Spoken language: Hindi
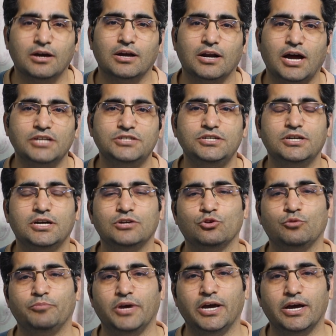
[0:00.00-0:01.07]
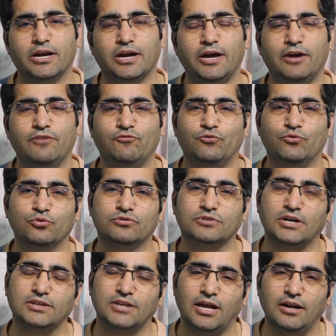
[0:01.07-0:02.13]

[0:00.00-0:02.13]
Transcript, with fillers: कराची का जो मेयर है उसका